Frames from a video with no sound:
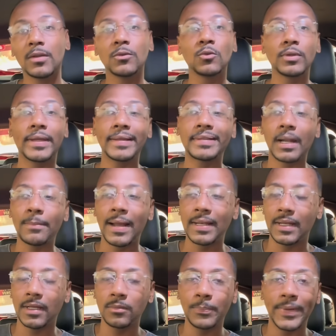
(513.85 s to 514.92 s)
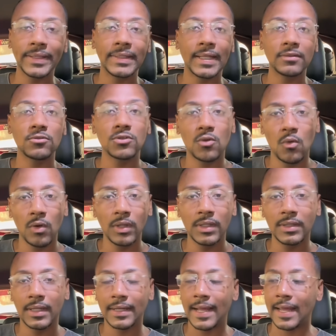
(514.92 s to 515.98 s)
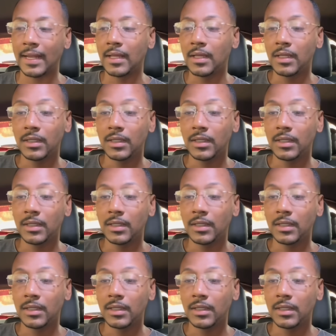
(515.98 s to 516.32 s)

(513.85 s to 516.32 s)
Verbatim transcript: do que trabalhando, porque dentro de corrida, cara.